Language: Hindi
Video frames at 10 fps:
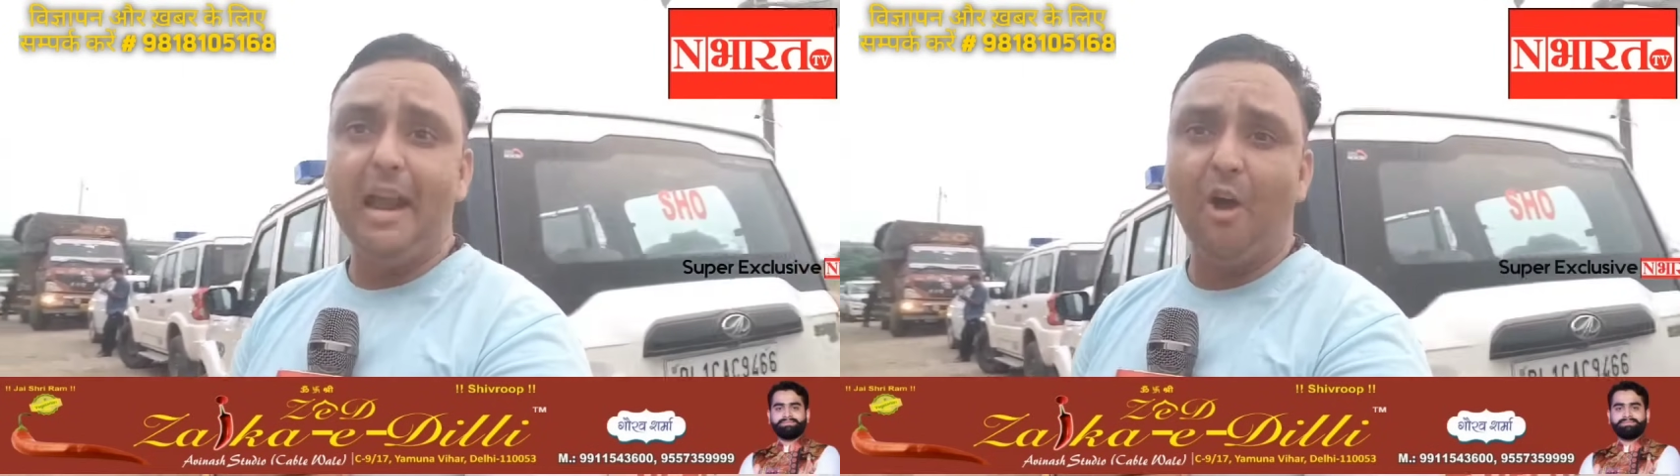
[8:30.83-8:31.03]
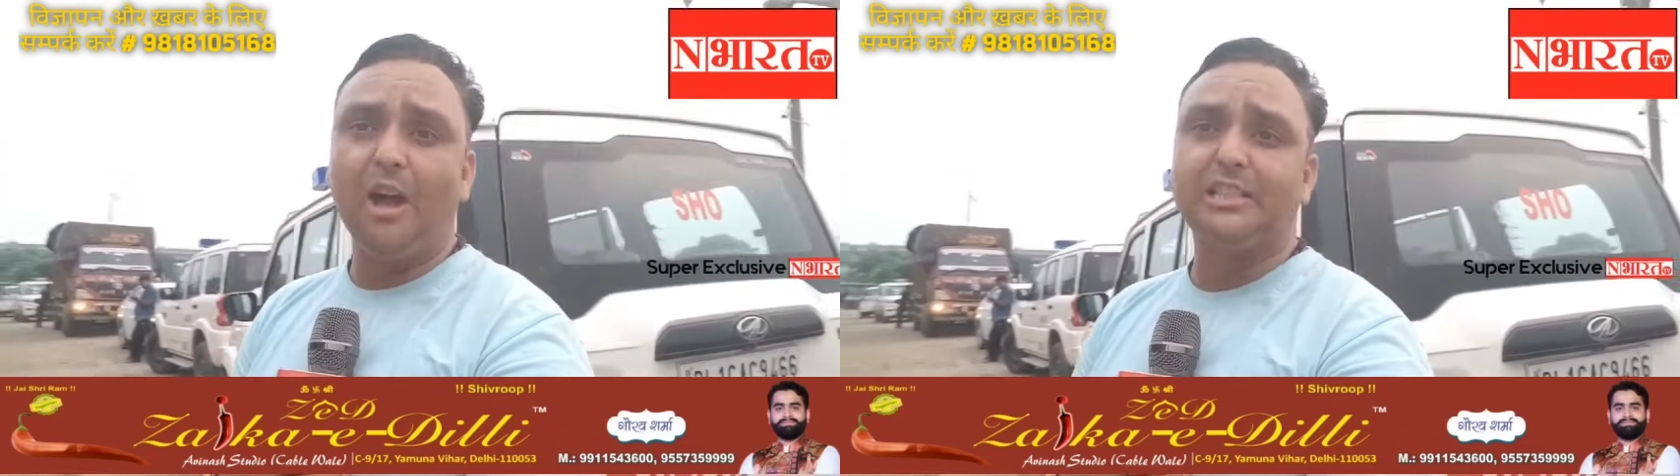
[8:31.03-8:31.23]

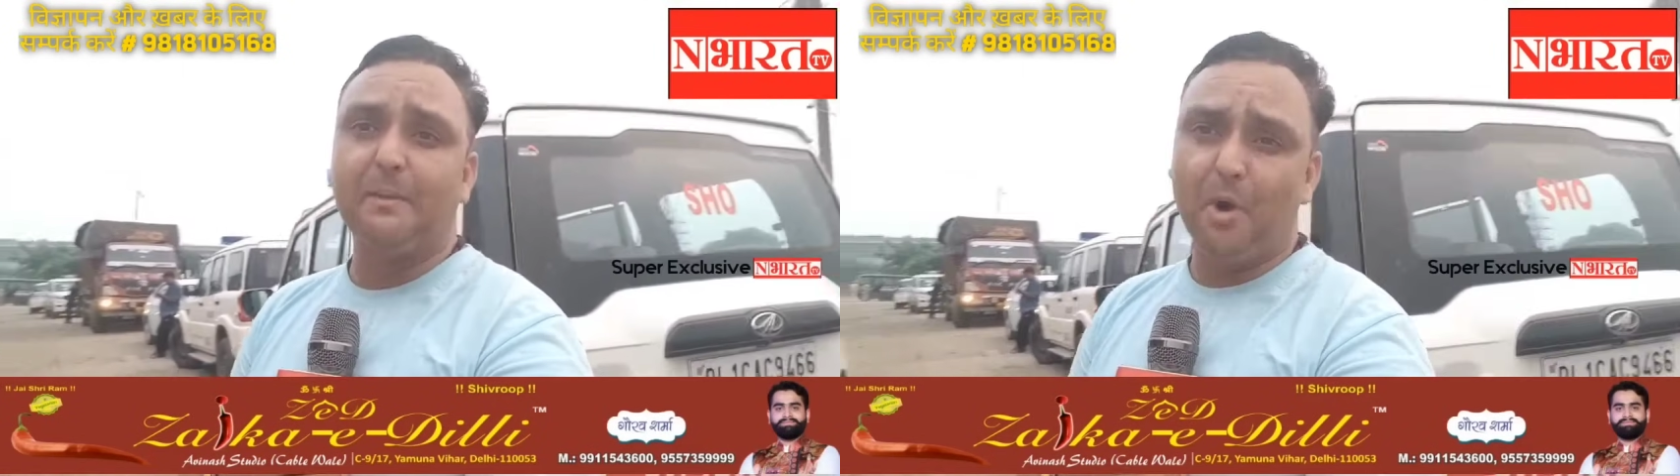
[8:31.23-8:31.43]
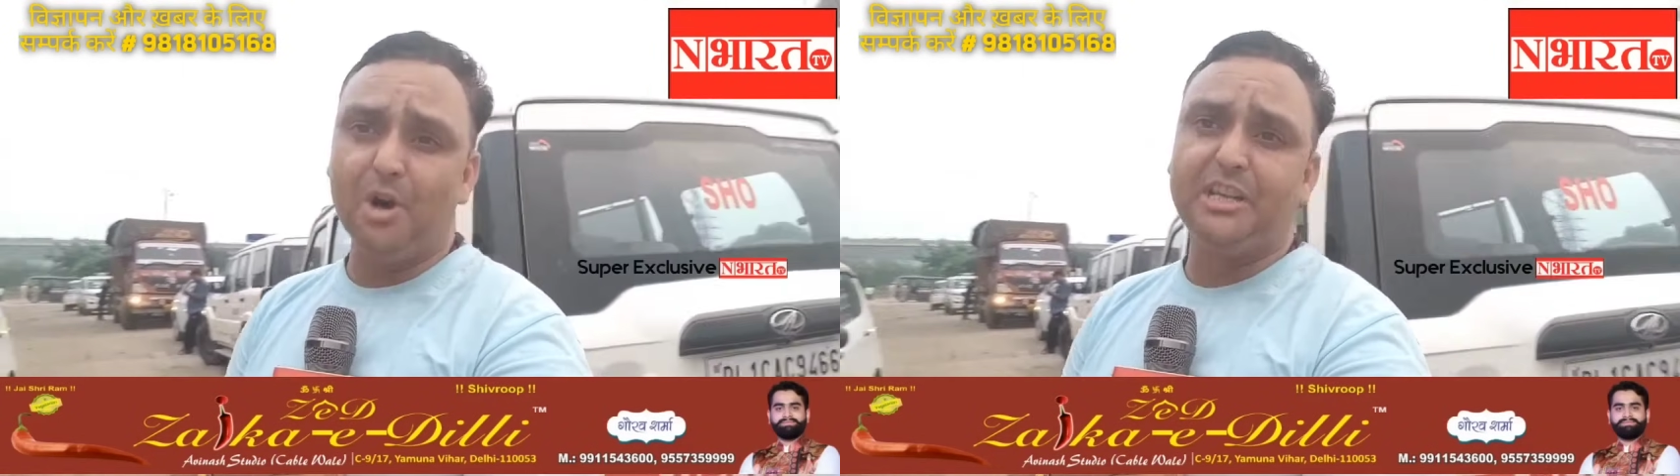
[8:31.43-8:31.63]
महिलाओं
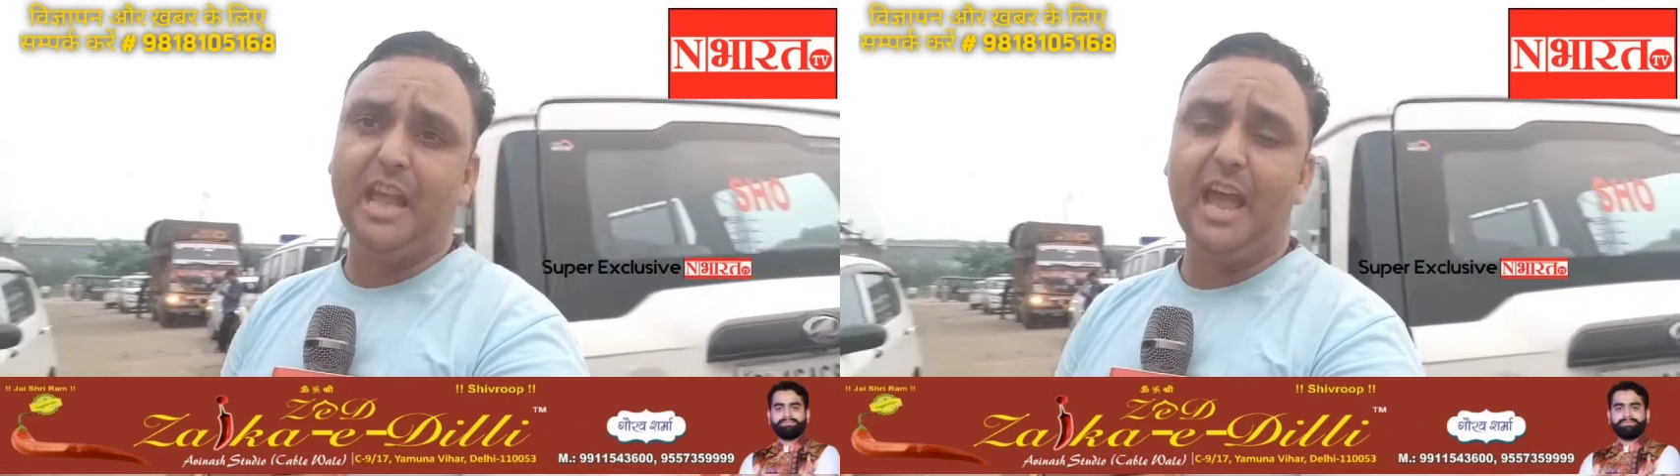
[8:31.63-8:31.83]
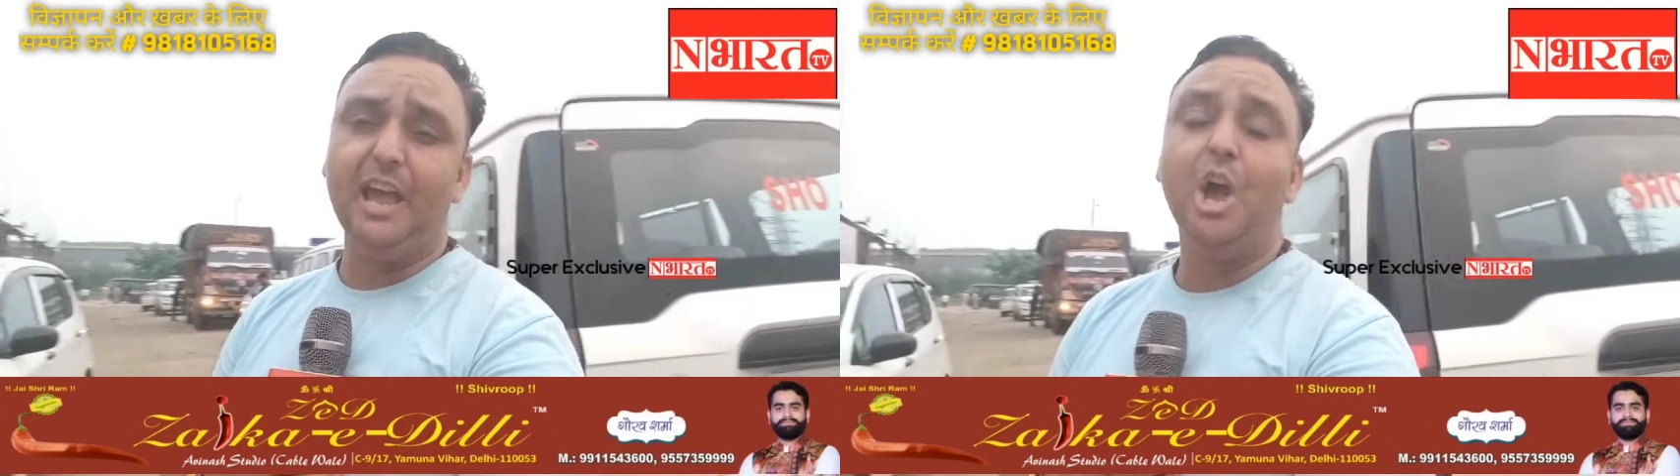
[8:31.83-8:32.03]
का
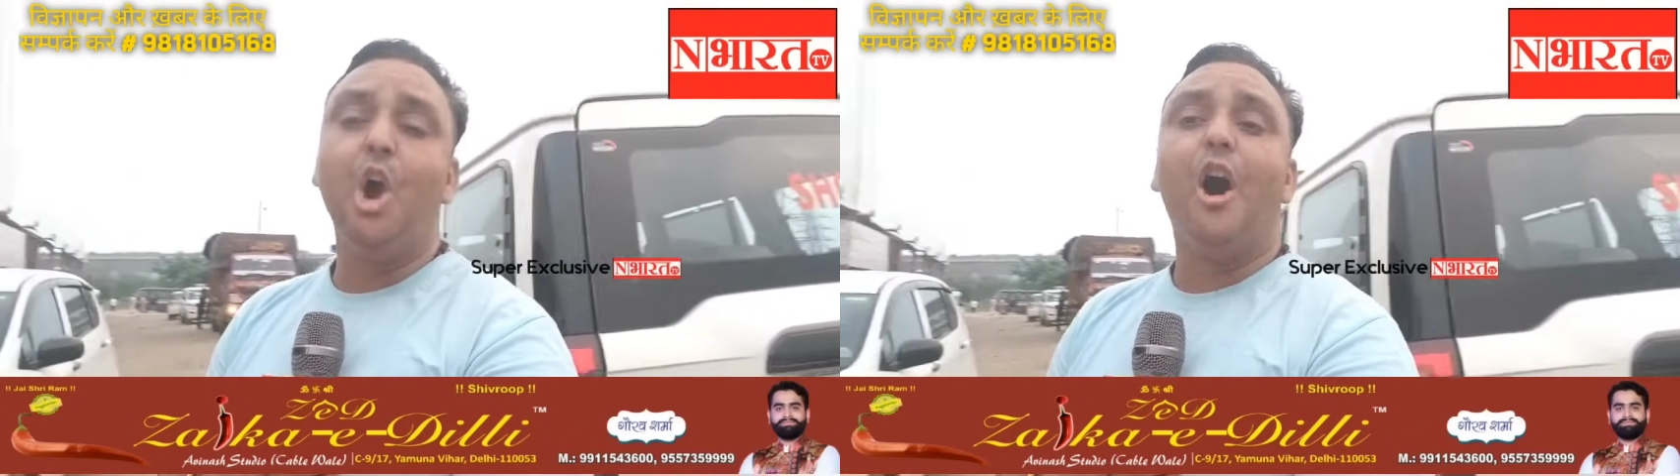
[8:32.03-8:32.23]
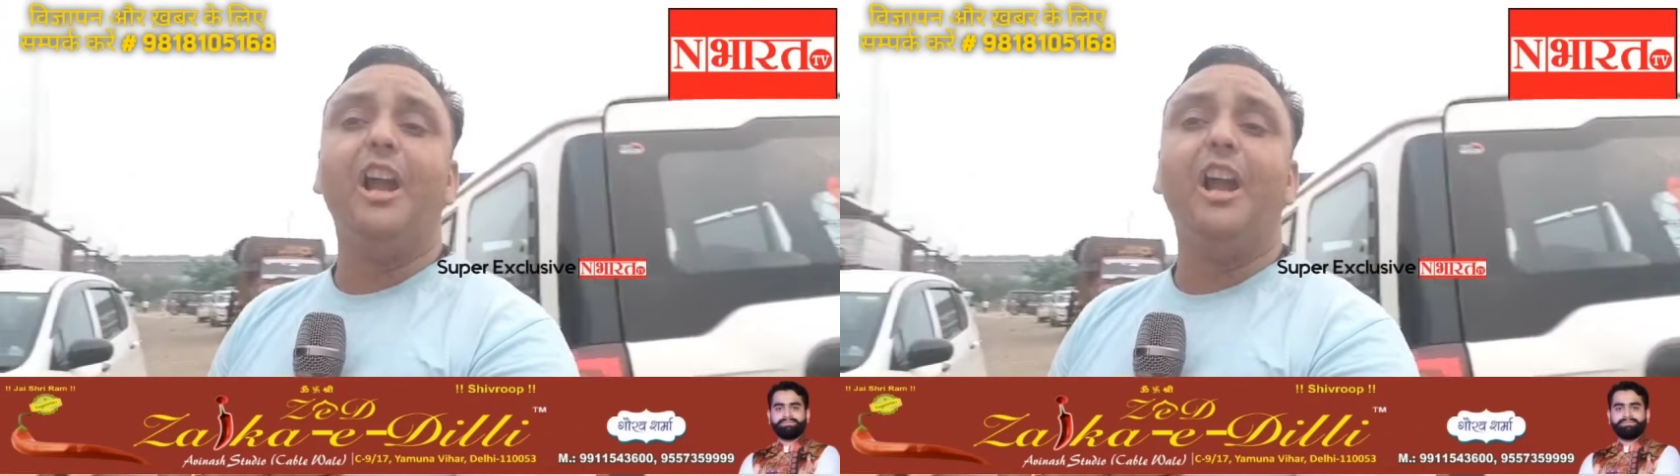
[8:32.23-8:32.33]
सपोर्ट किया है